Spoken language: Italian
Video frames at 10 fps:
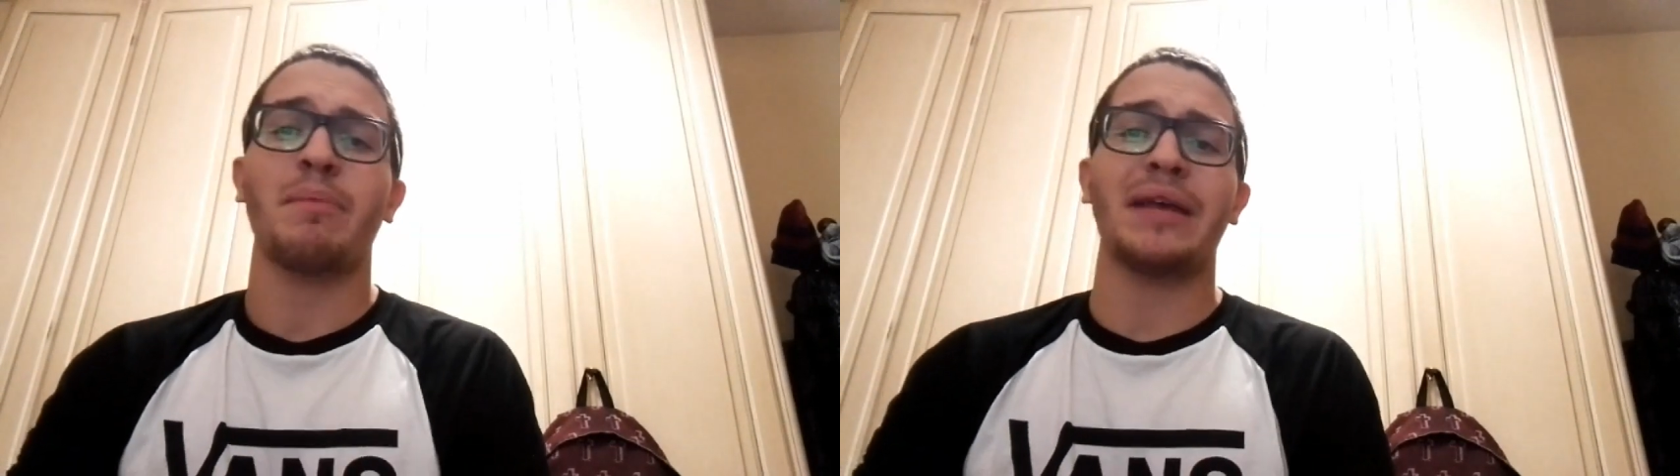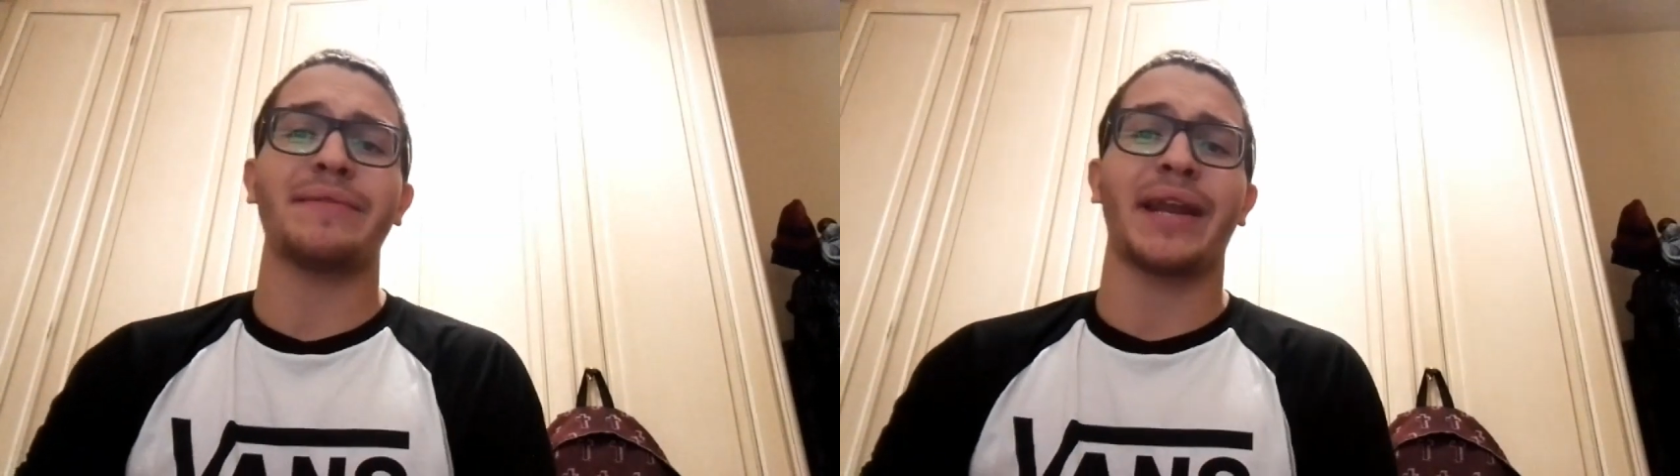
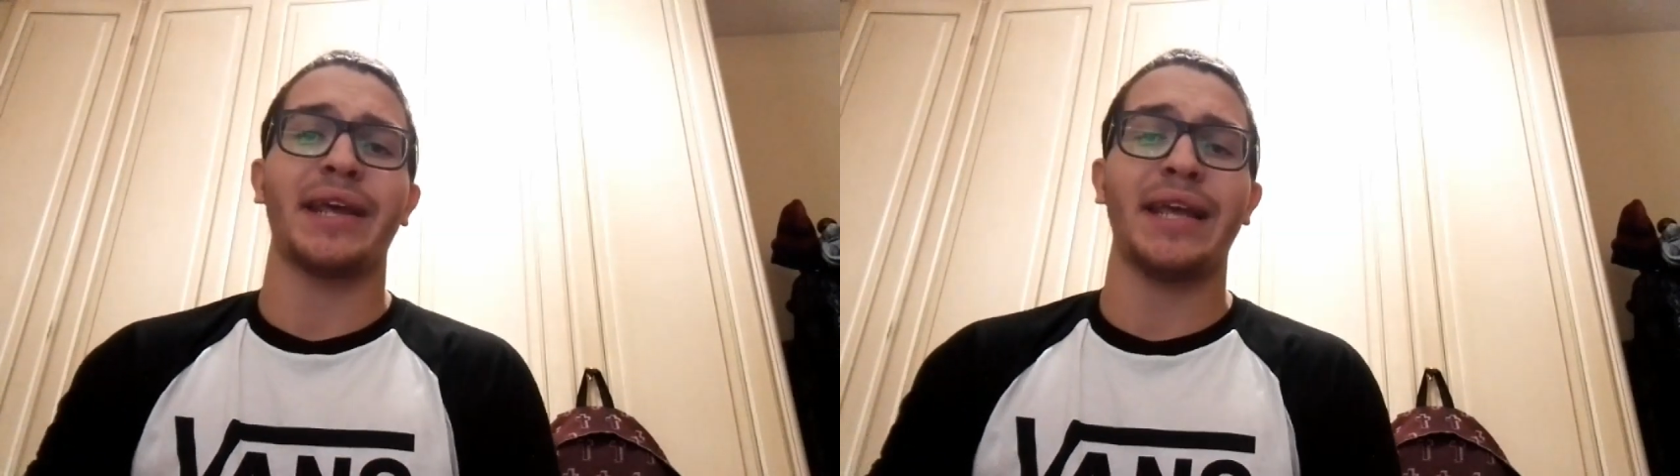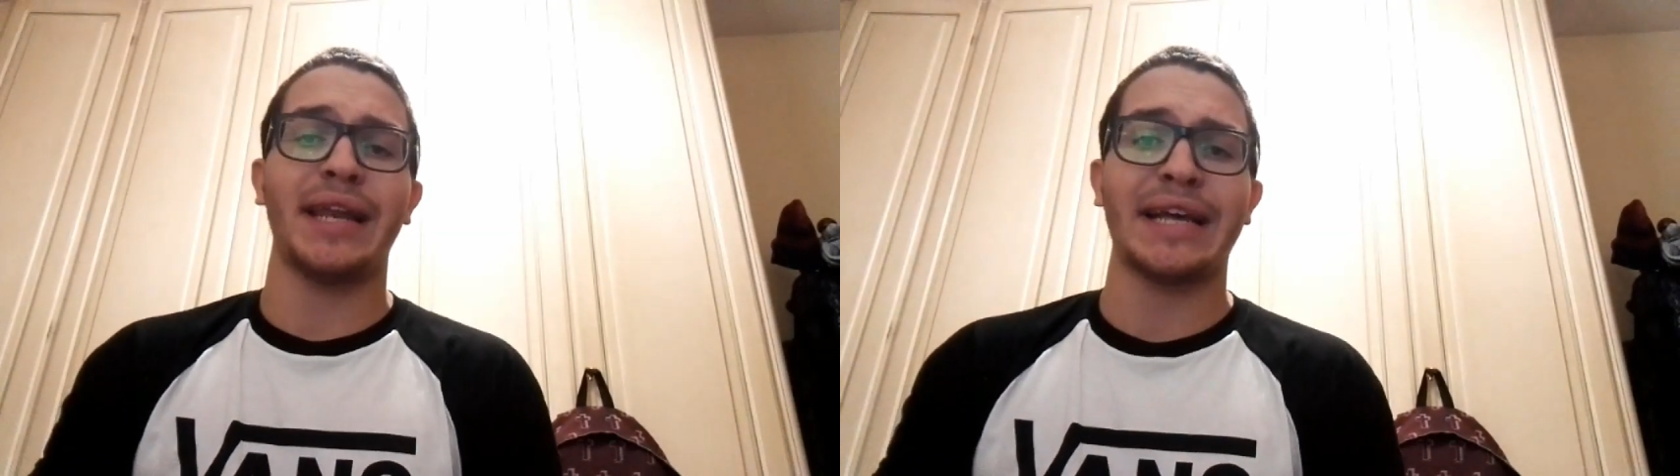
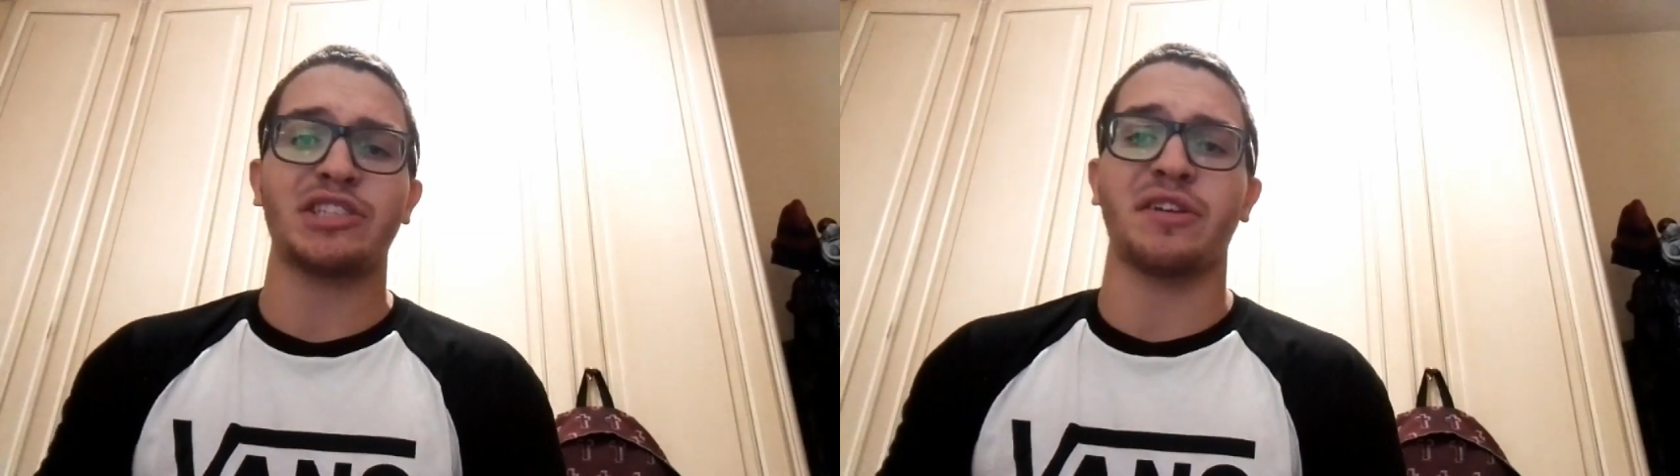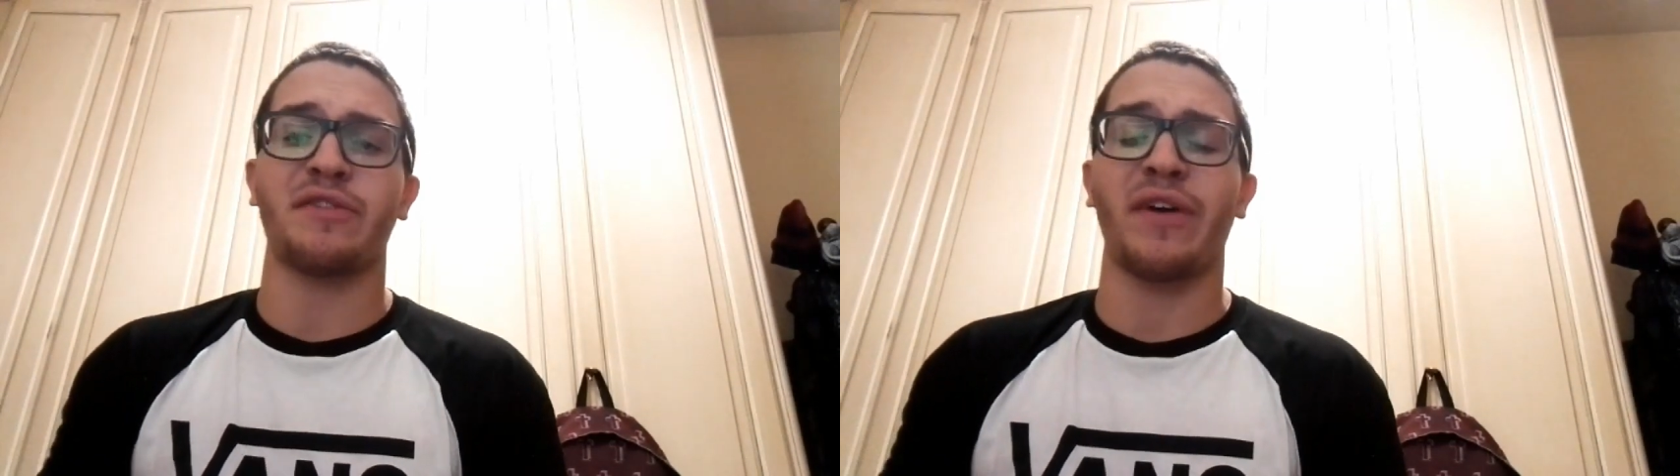mentre il
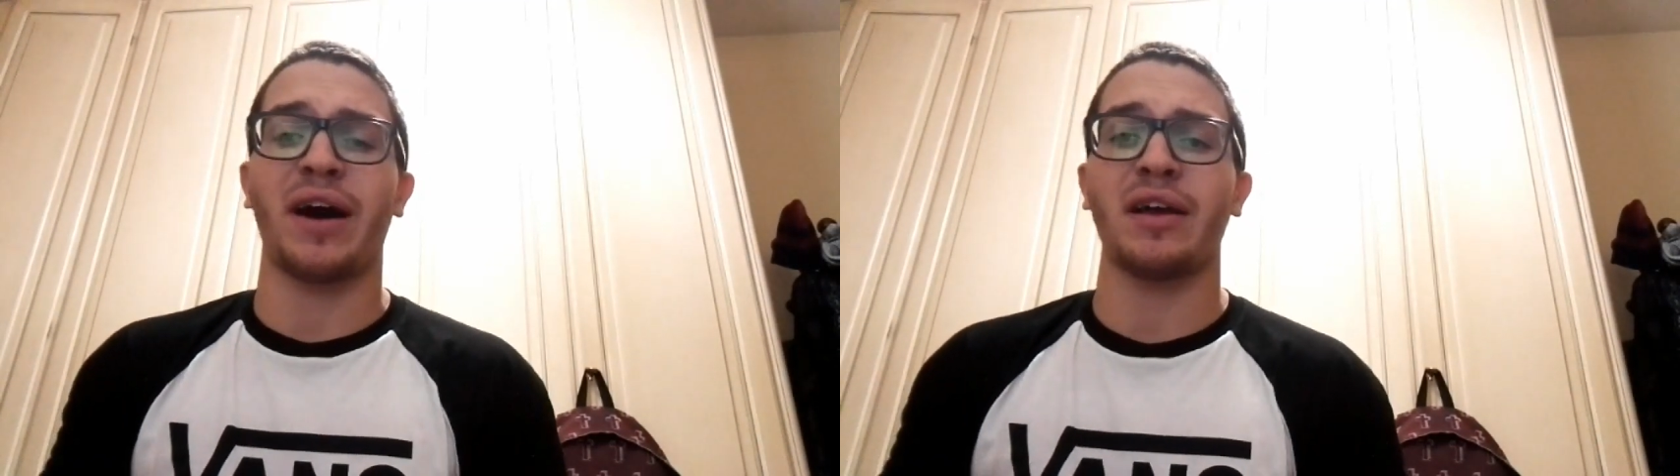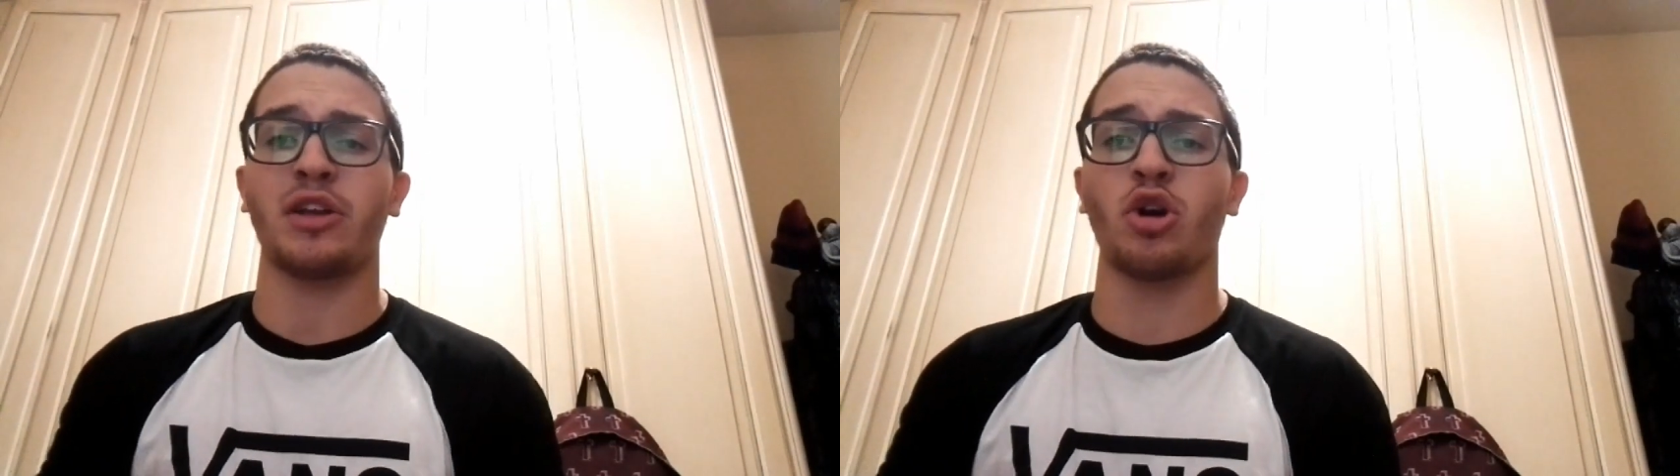Lecce
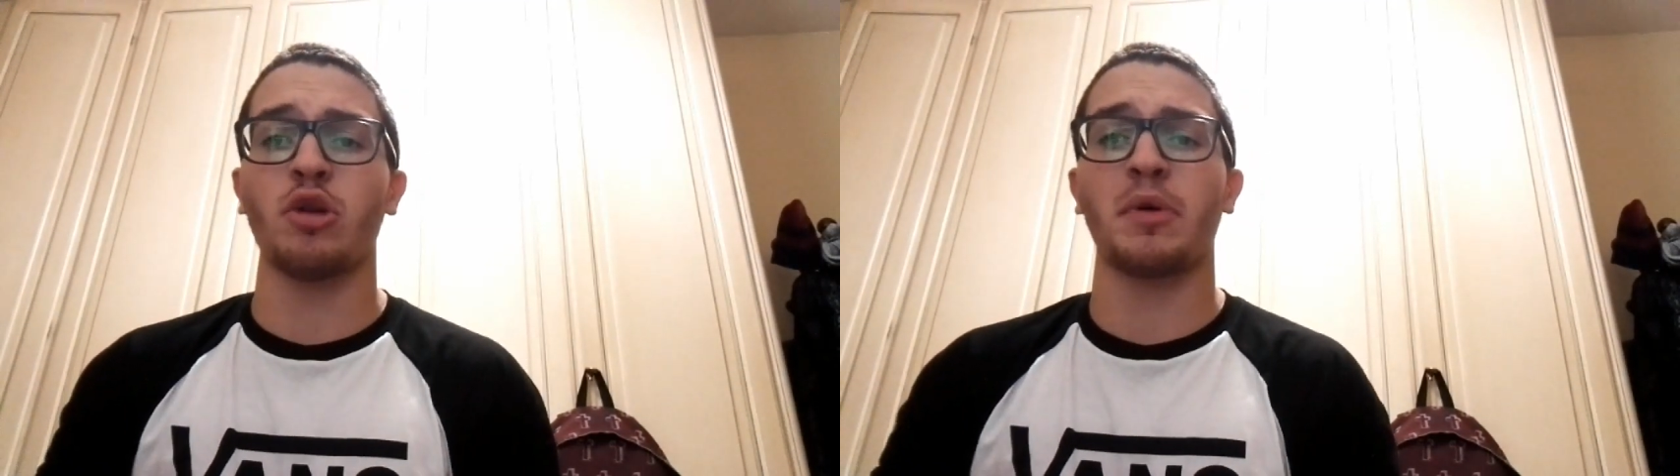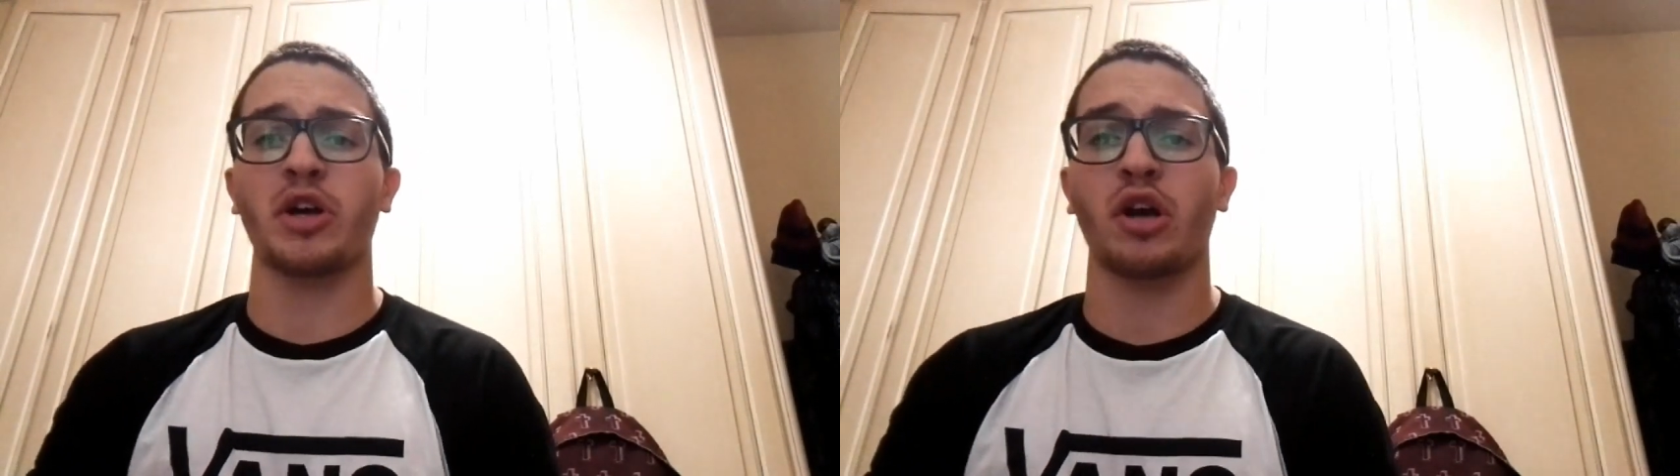fa il colpo